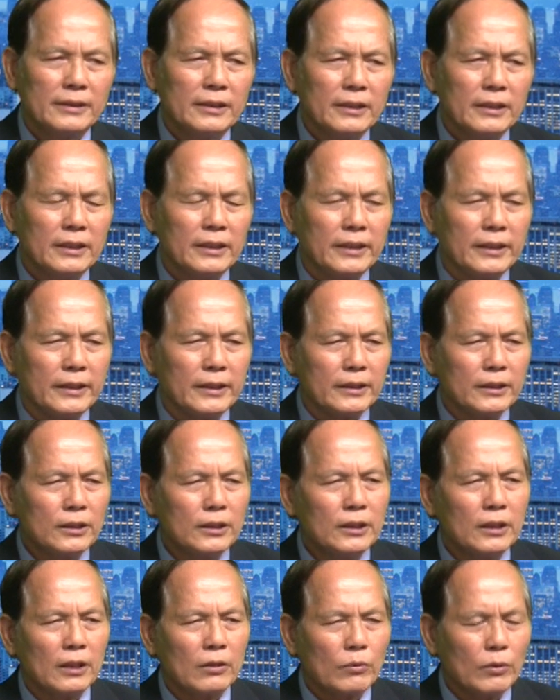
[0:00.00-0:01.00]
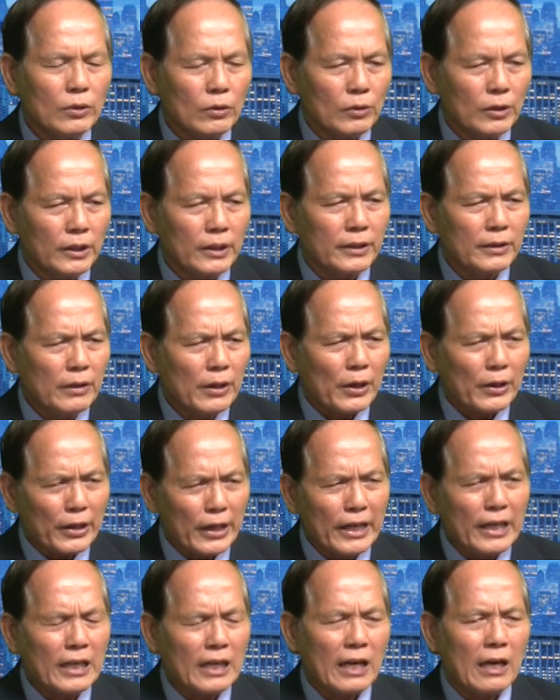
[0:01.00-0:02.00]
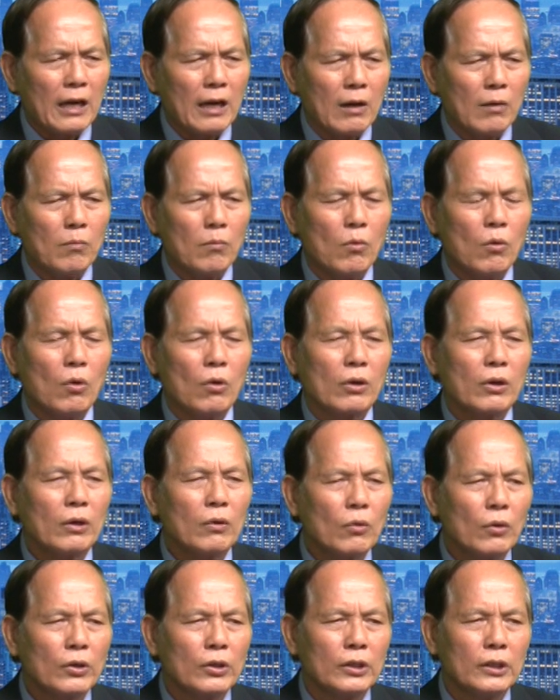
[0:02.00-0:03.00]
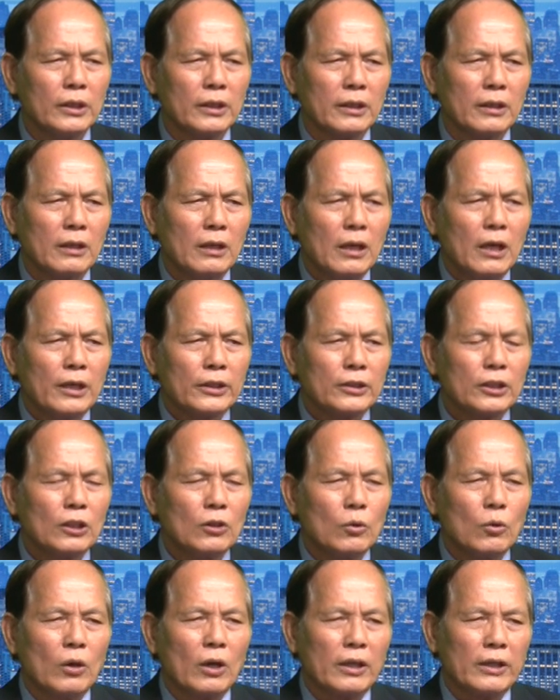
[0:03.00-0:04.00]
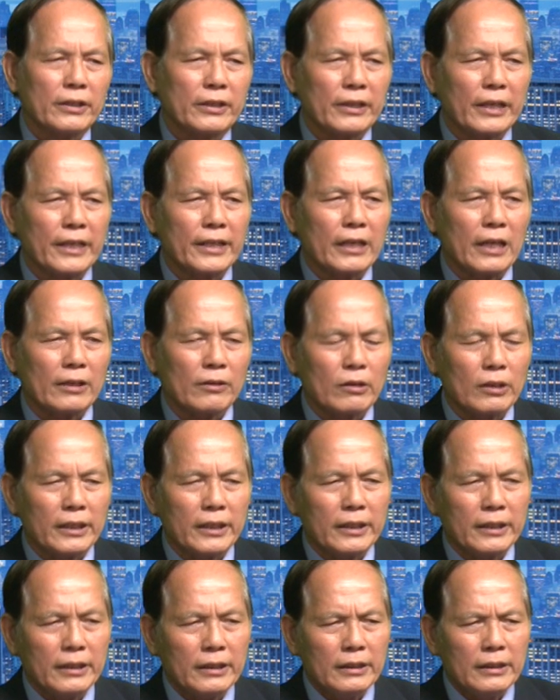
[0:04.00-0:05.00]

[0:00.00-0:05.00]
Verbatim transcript: thì xưa quý đồng hương đây là một cái con đường tơ lụa đây là cái